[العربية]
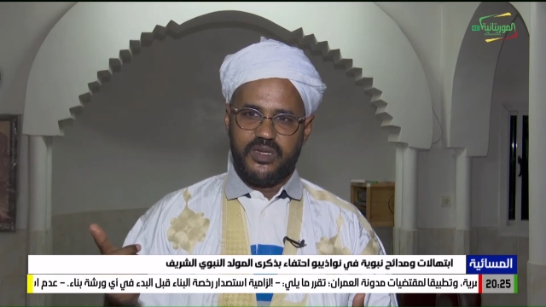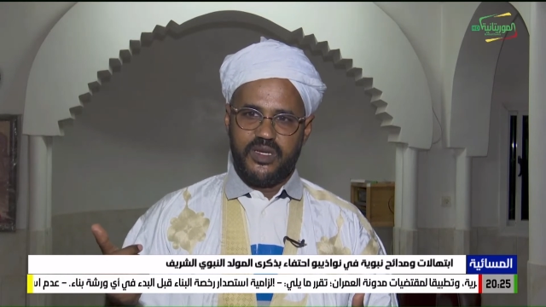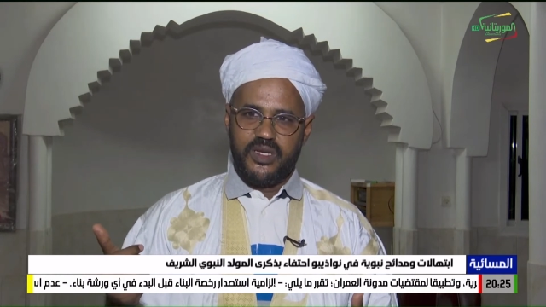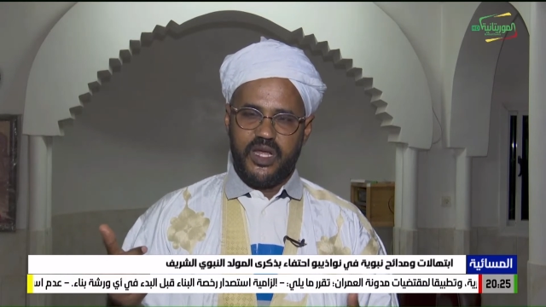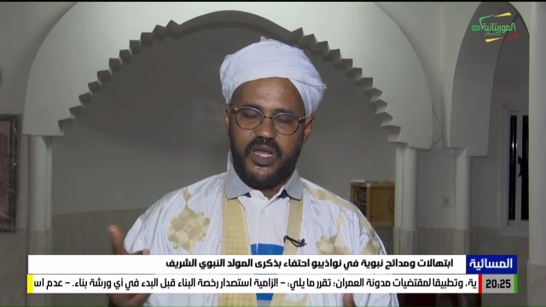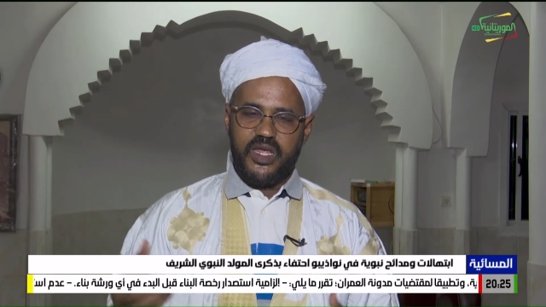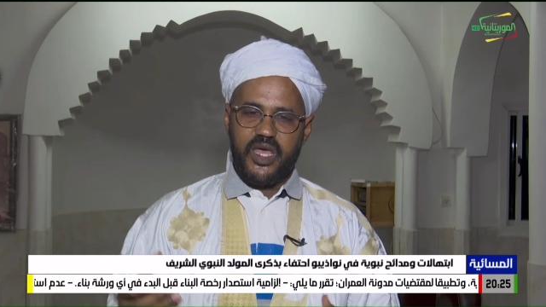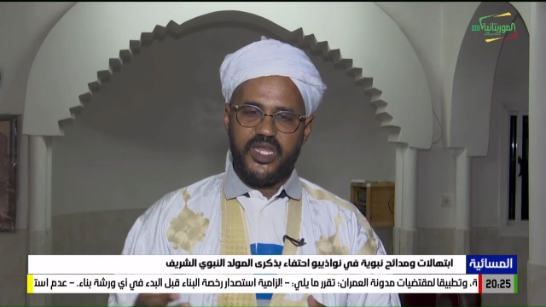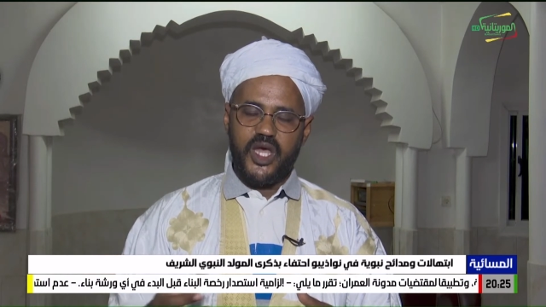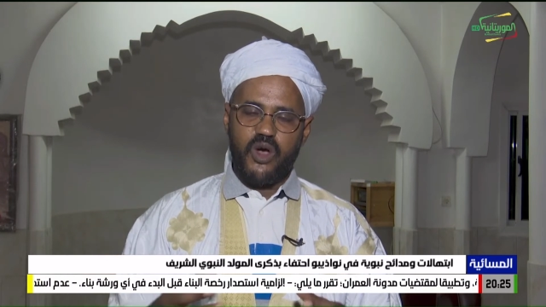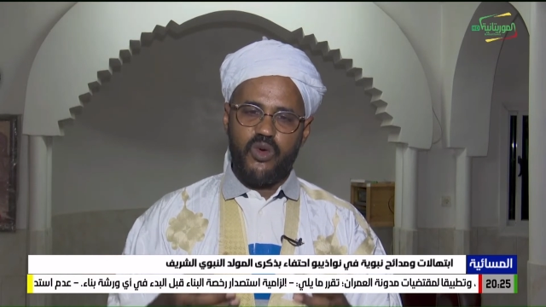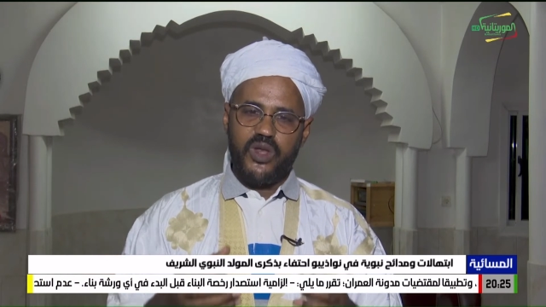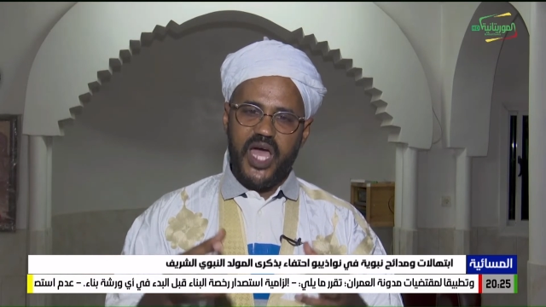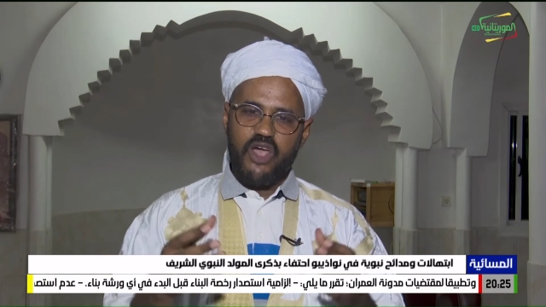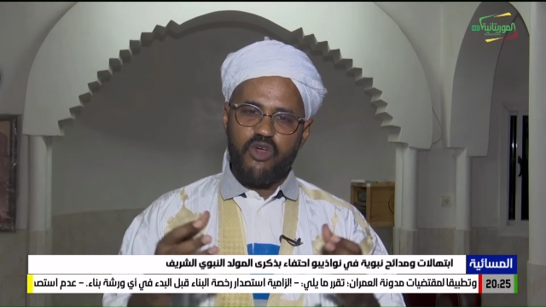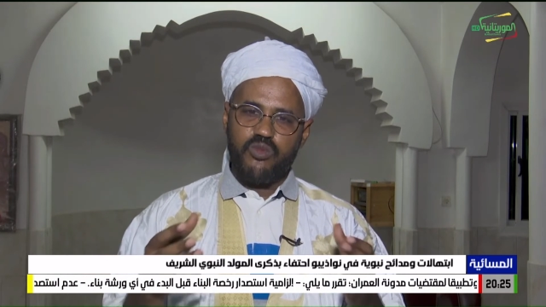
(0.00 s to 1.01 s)
لأنه
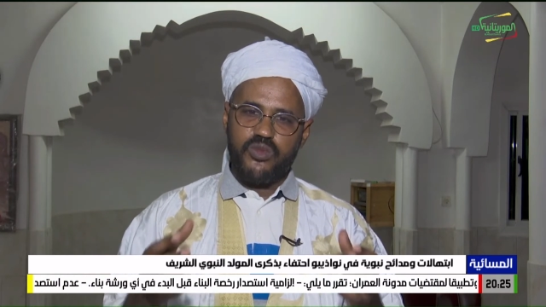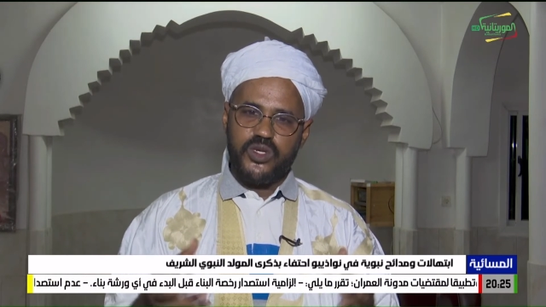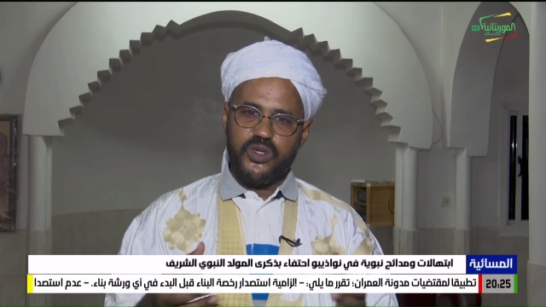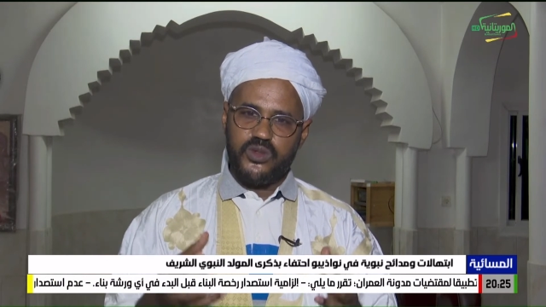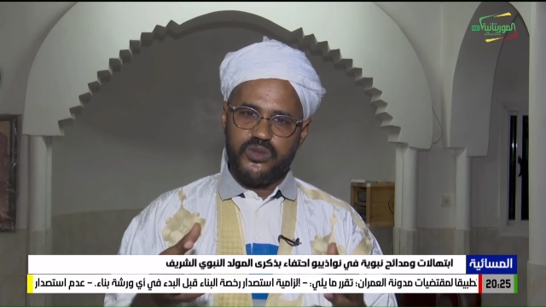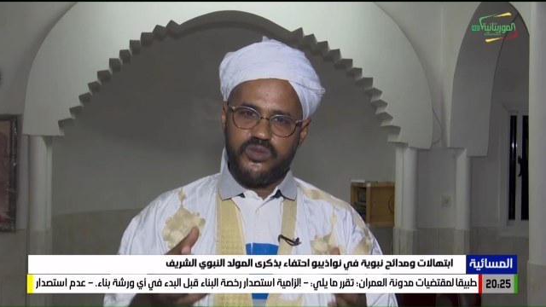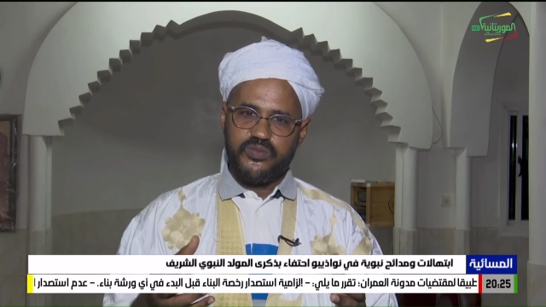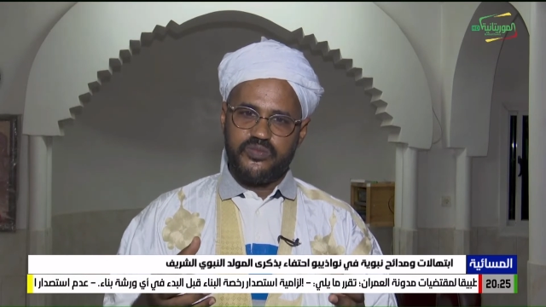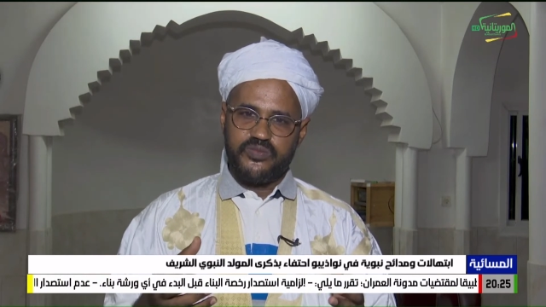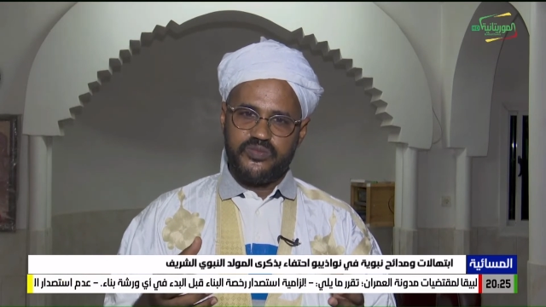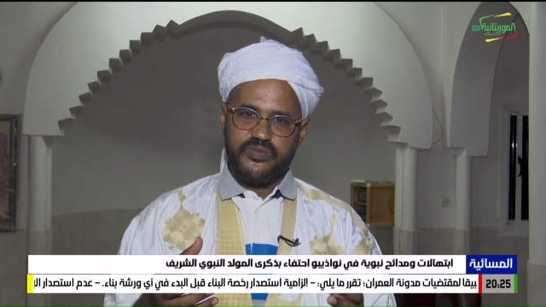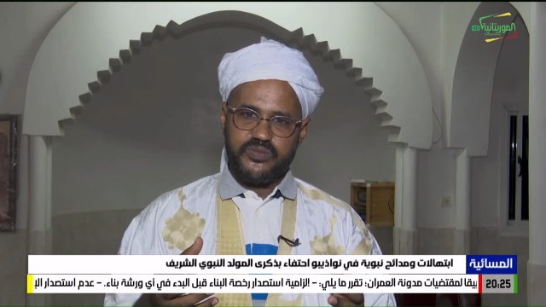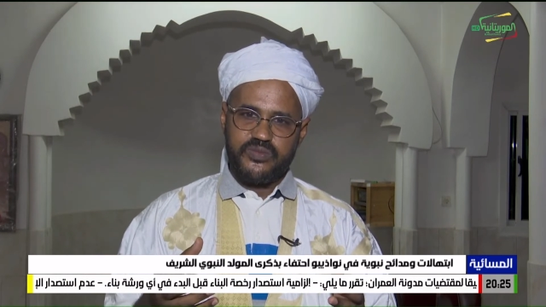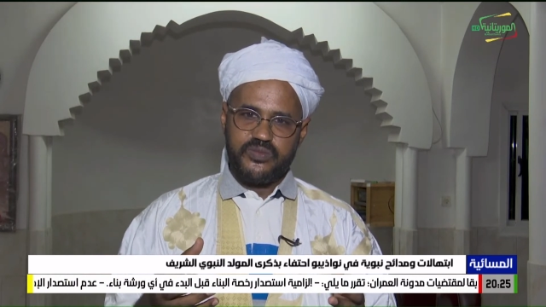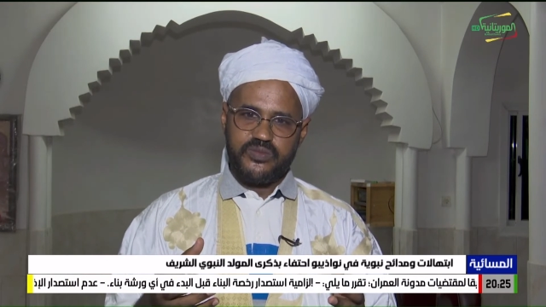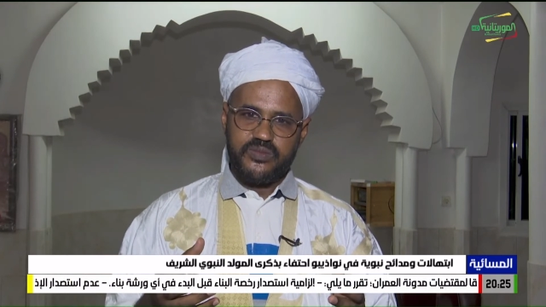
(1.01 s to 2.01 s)
لا يمكن
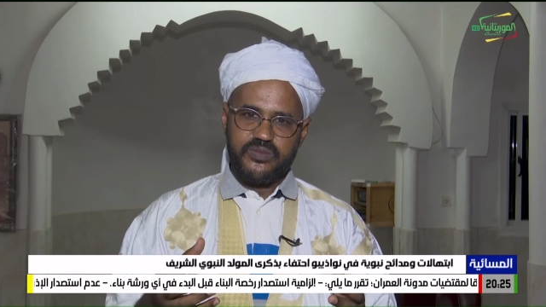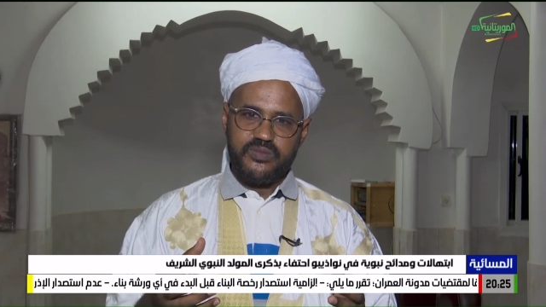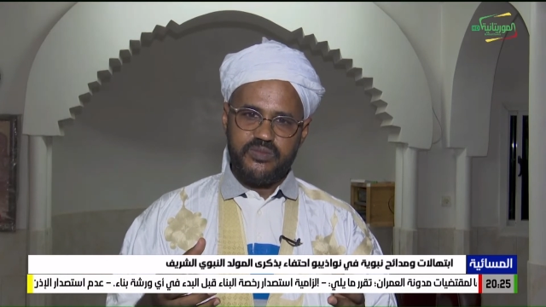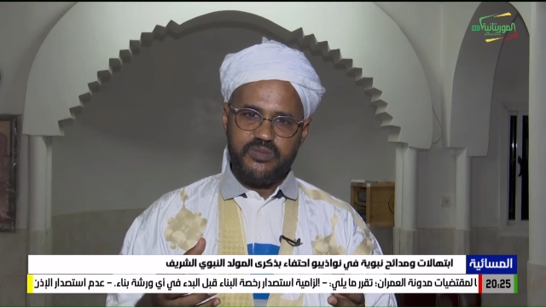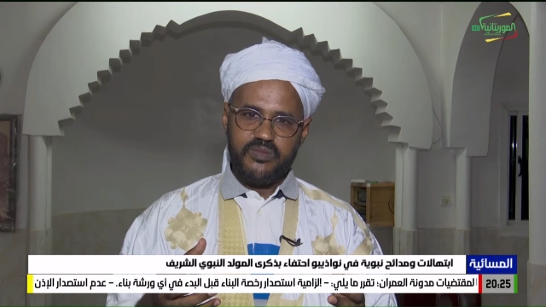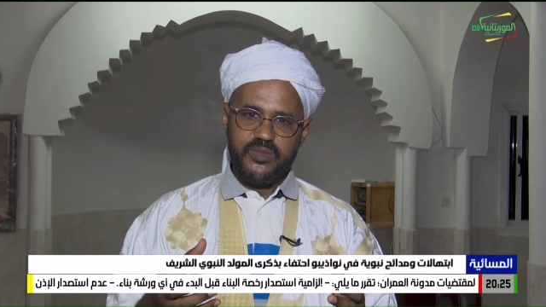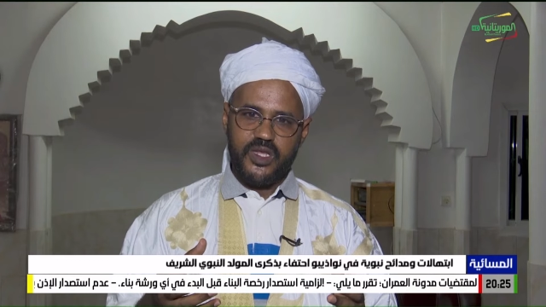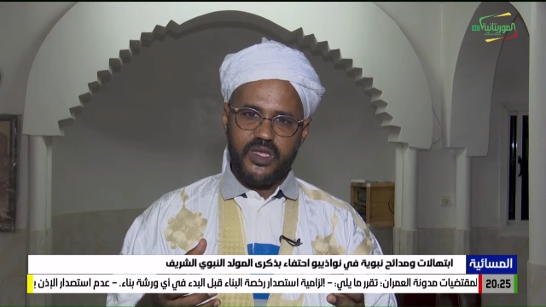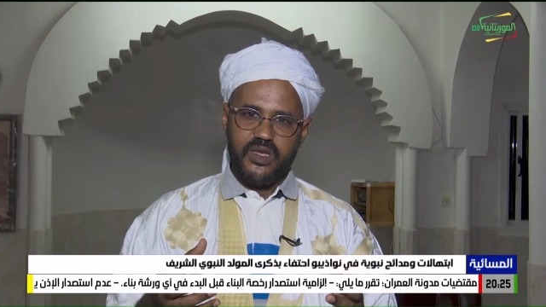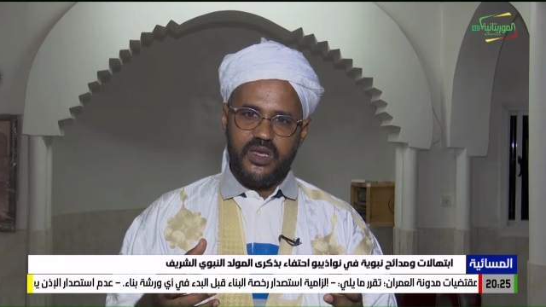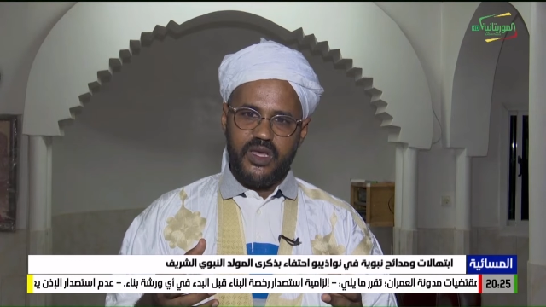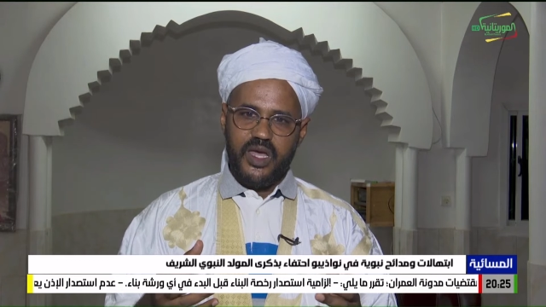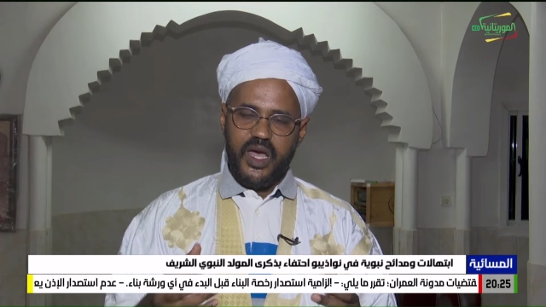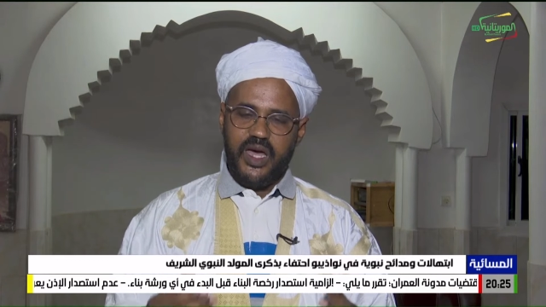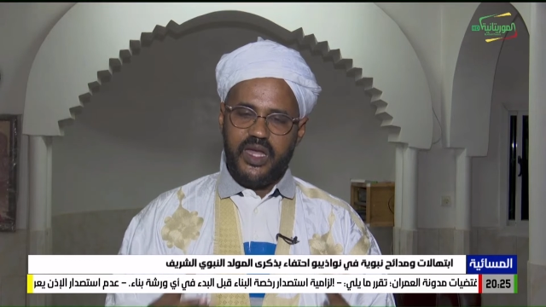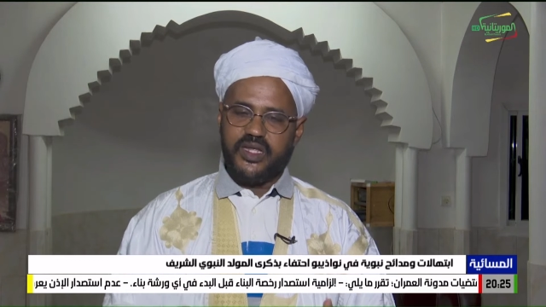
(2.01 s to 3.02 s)
أن